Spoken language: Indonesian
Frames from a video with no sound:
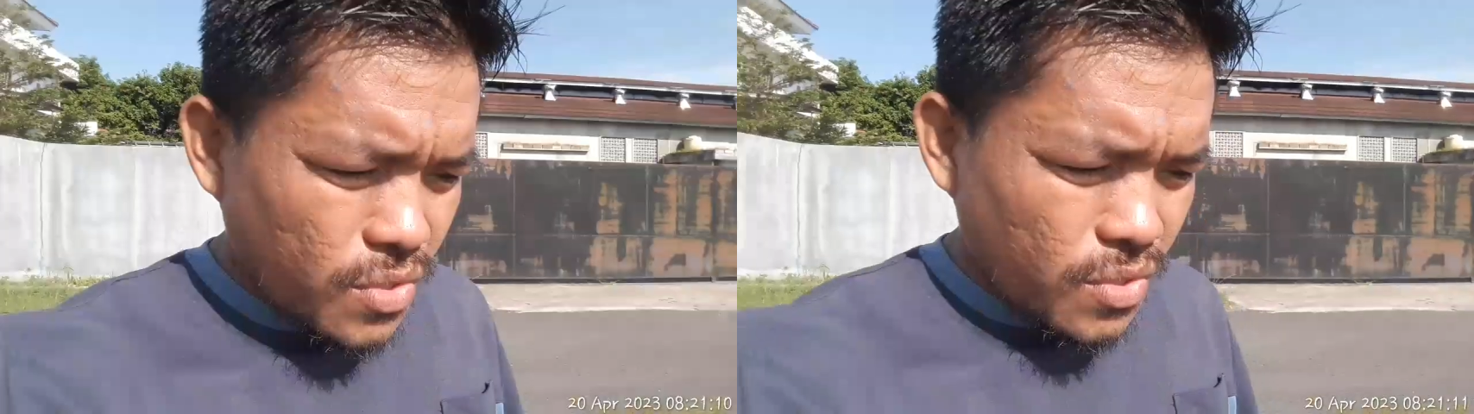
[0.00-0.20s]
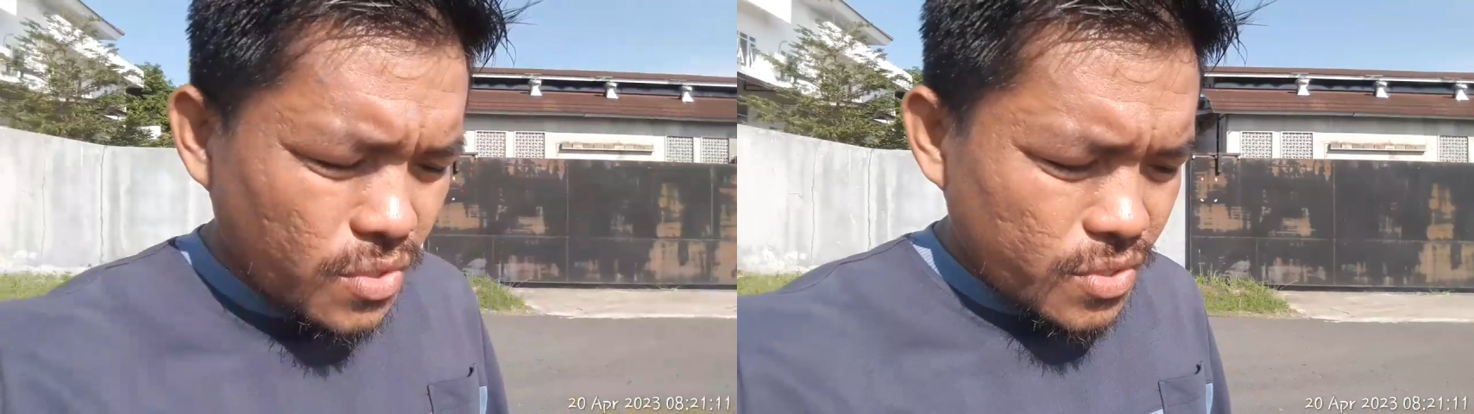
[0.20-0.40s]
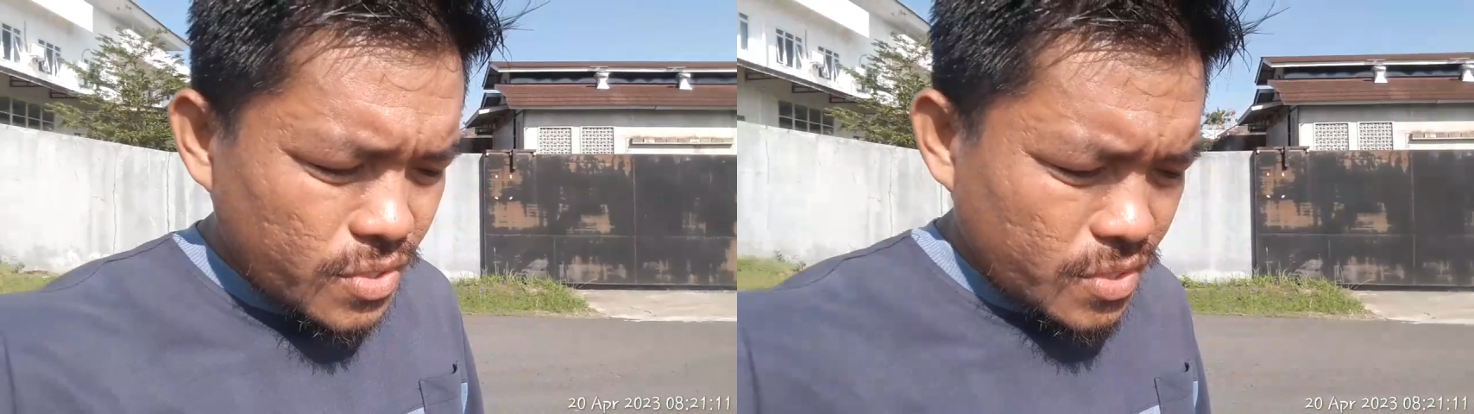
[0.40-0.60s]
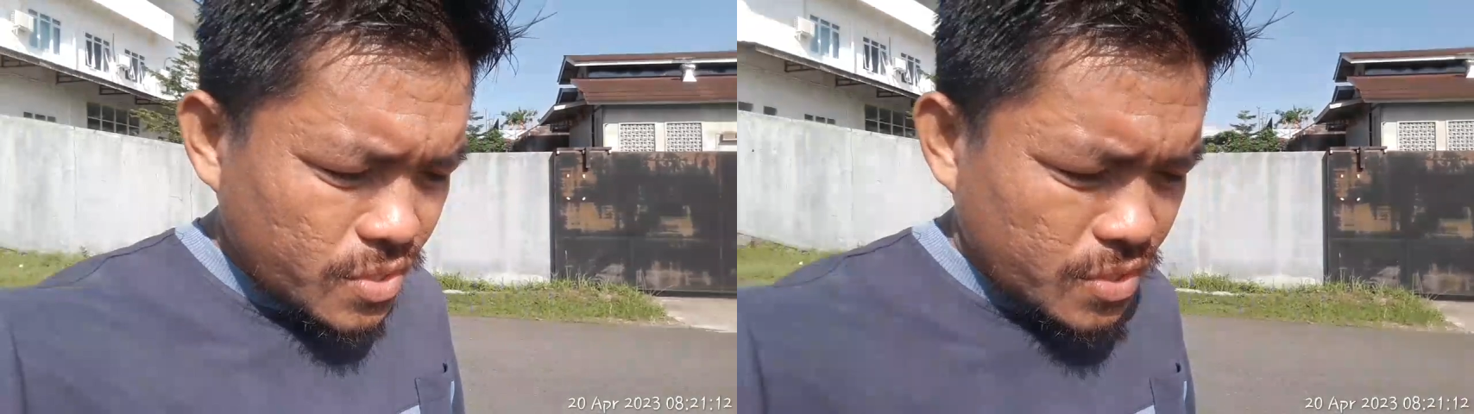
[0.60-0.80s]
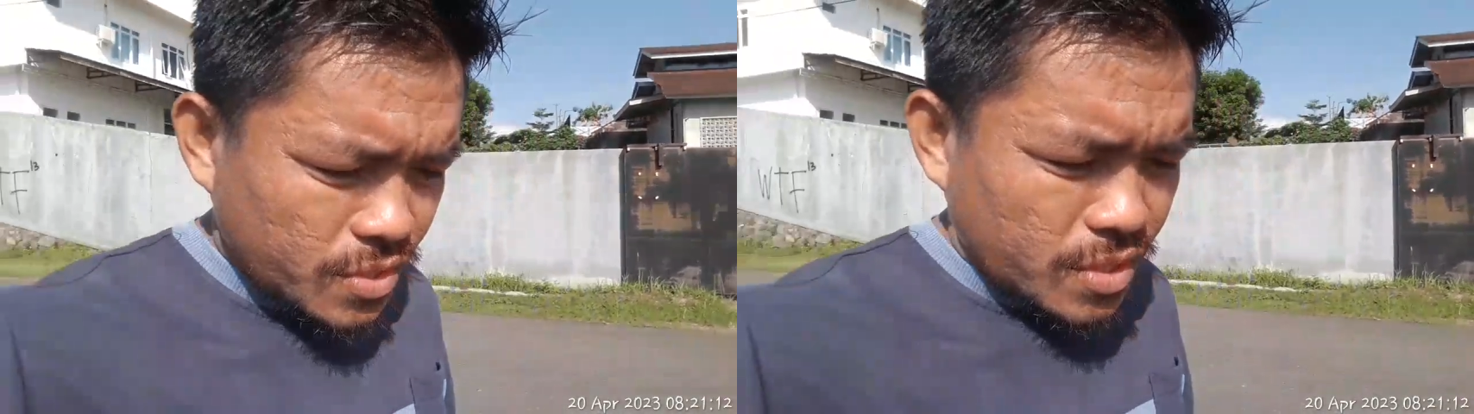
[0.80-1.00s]
Pun
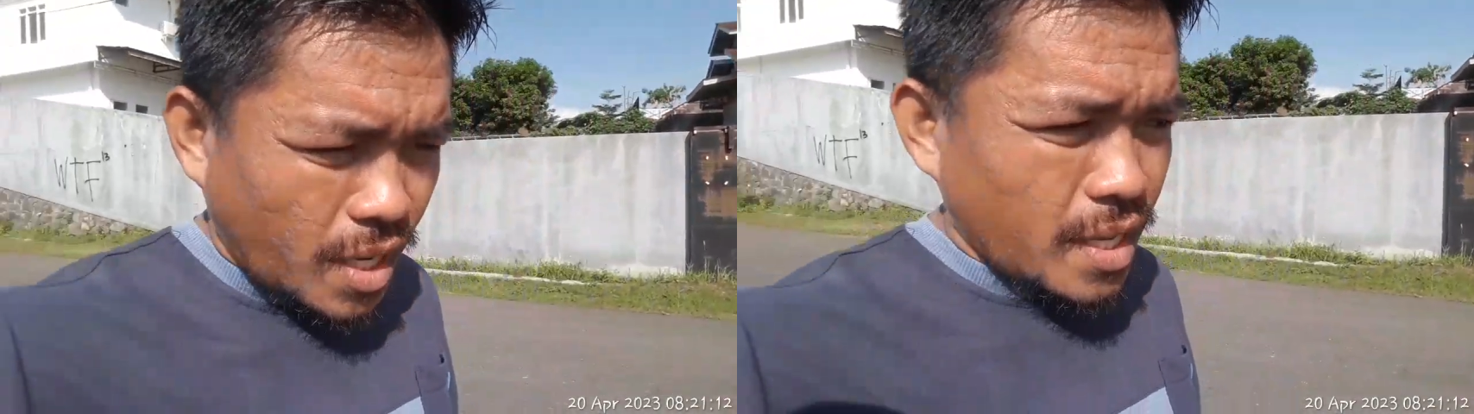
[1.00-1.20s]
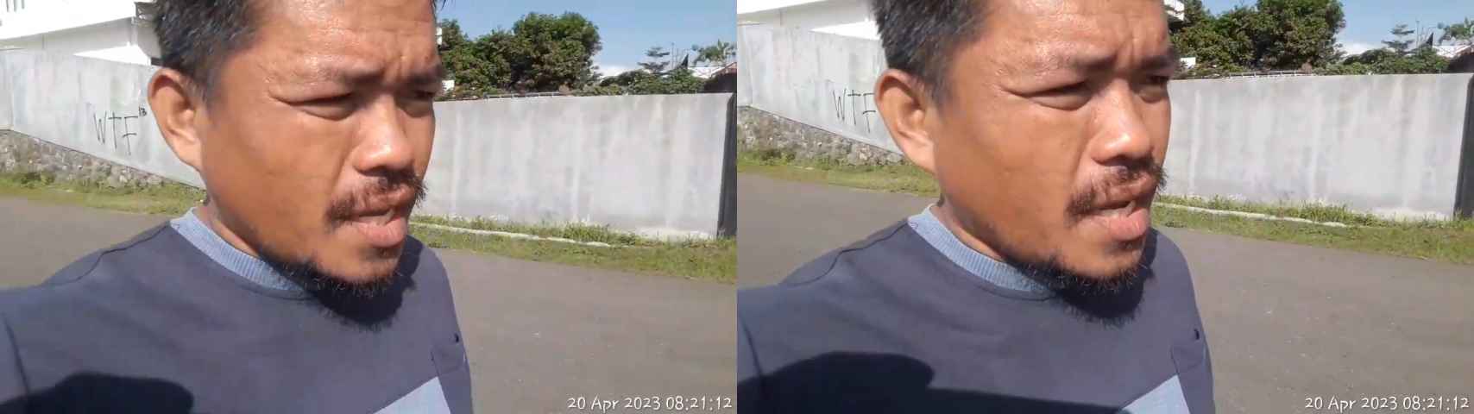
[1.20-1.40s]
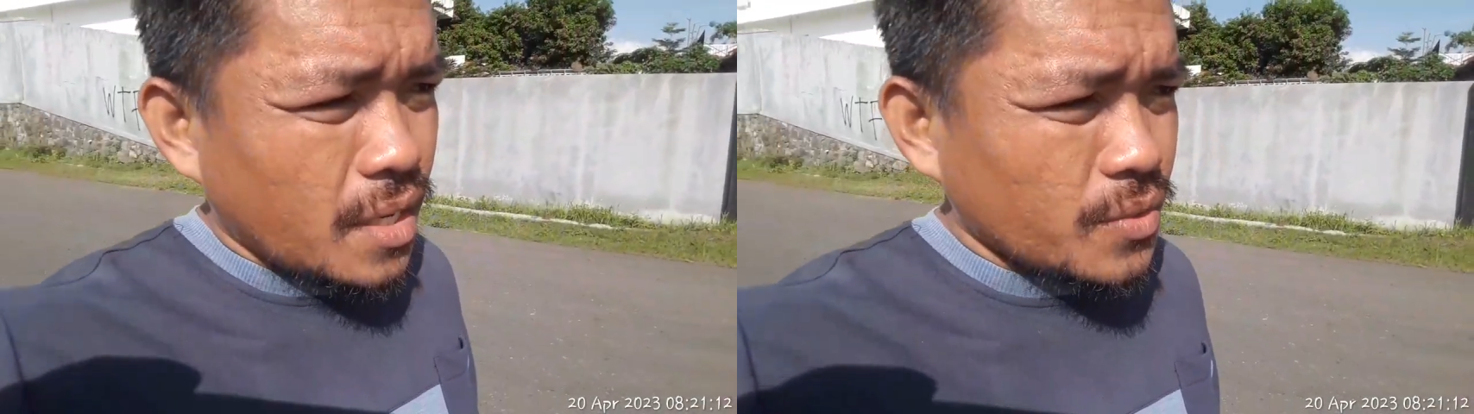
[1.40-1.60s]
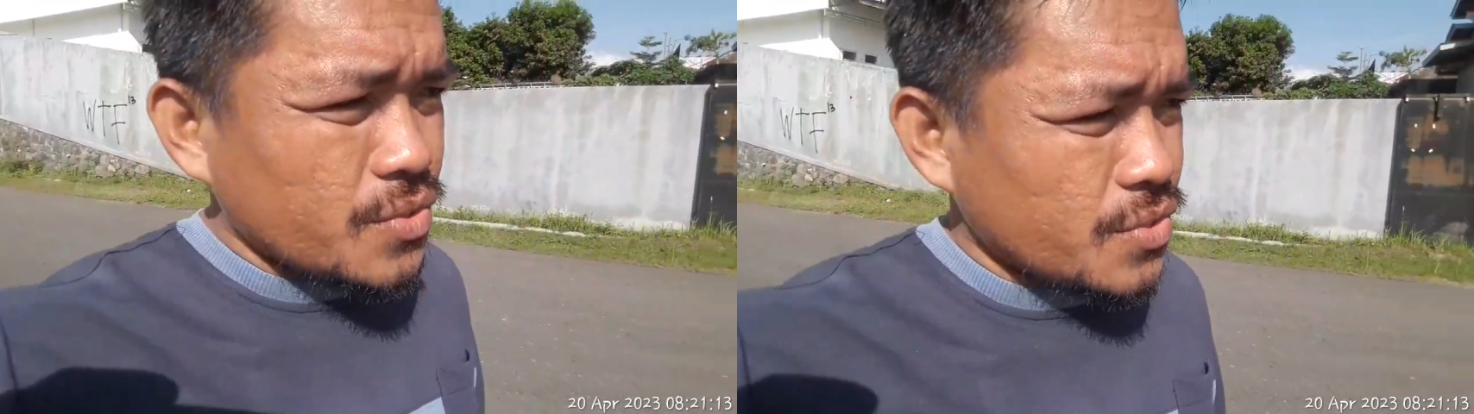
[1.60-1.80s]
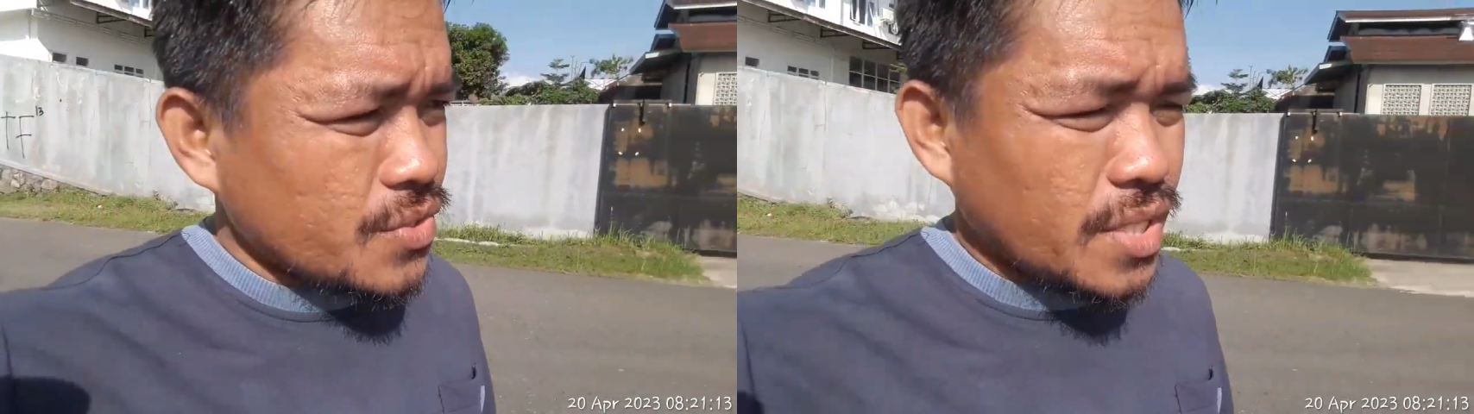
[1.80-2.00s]
saya
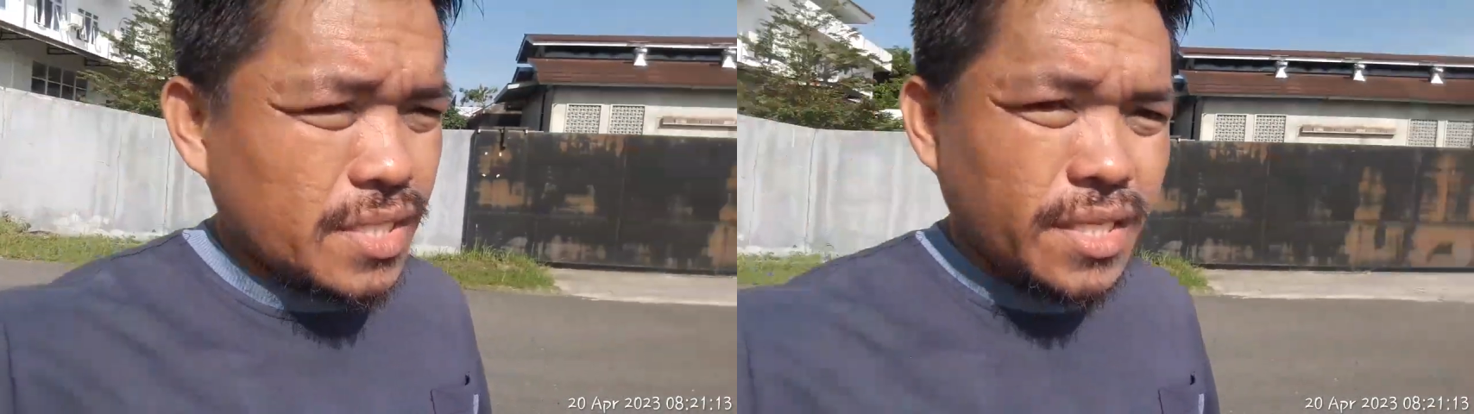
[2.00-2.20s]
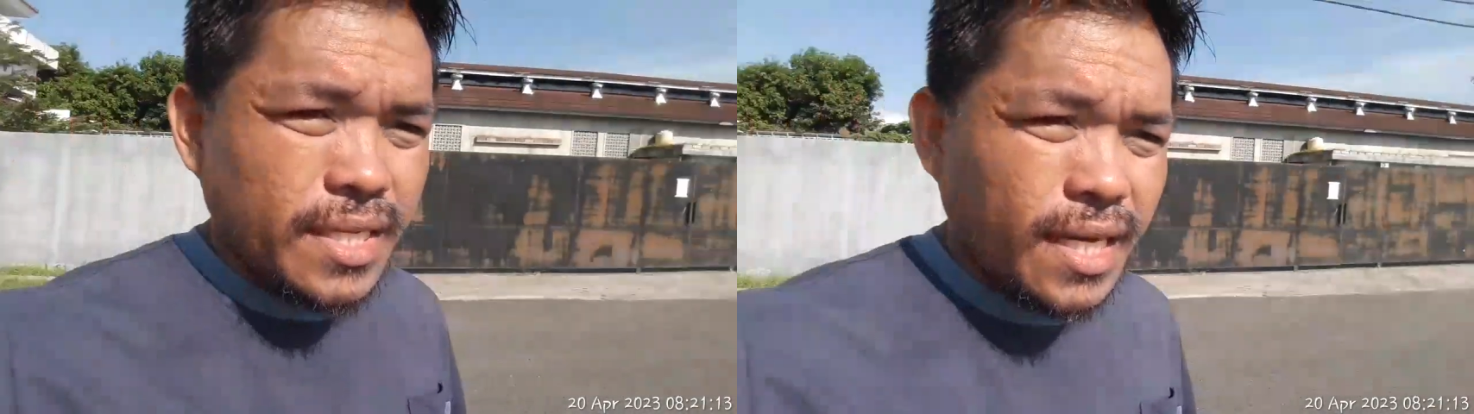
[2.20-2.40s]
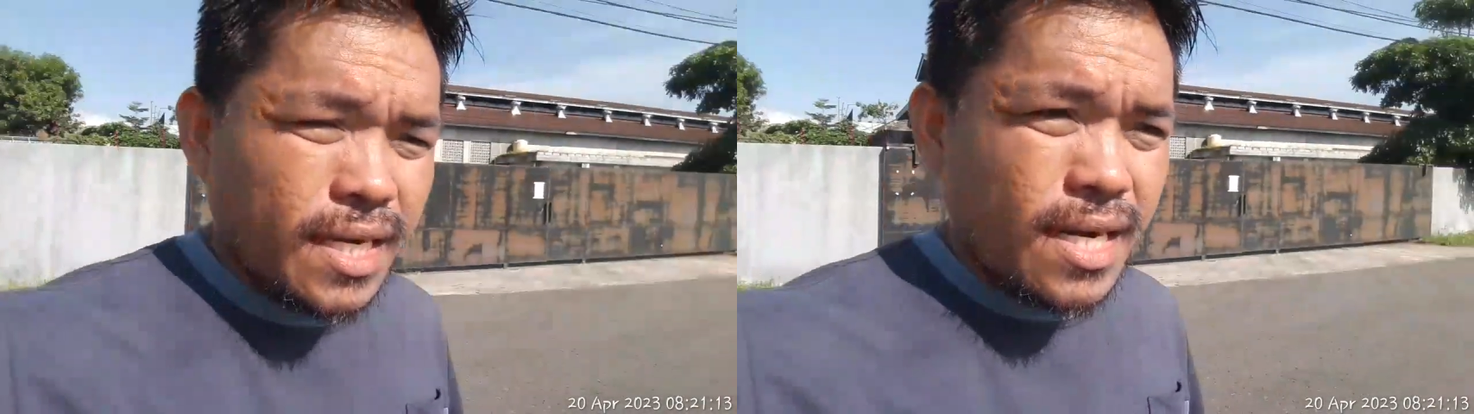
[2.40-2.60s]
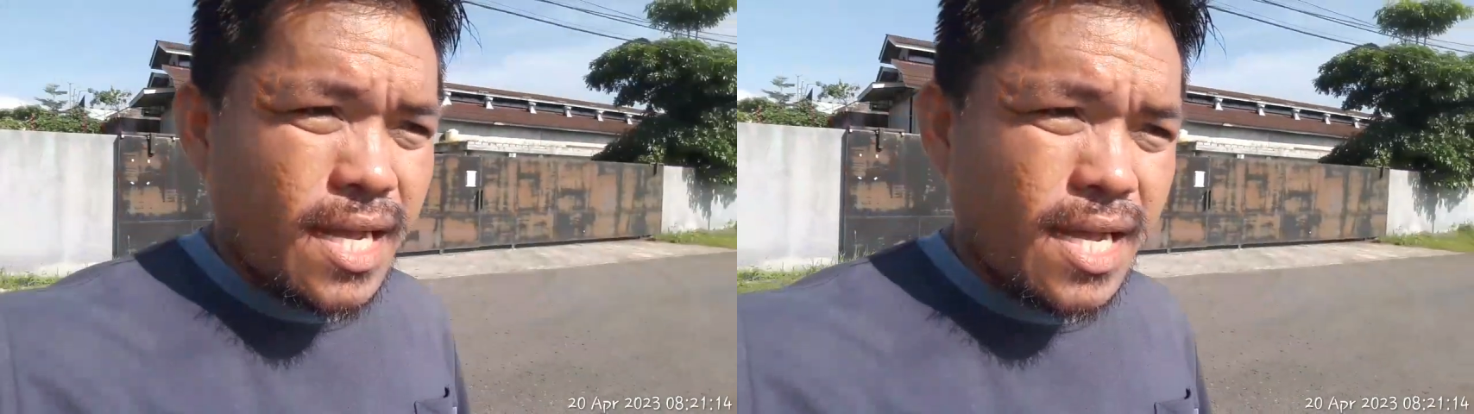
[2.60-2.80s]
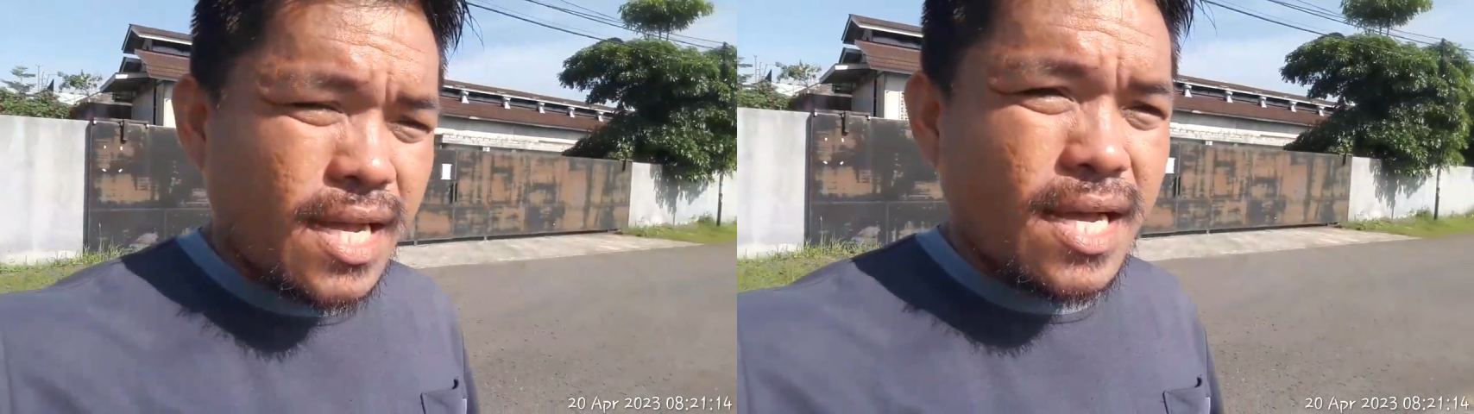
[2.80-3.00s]
harus ke sini karena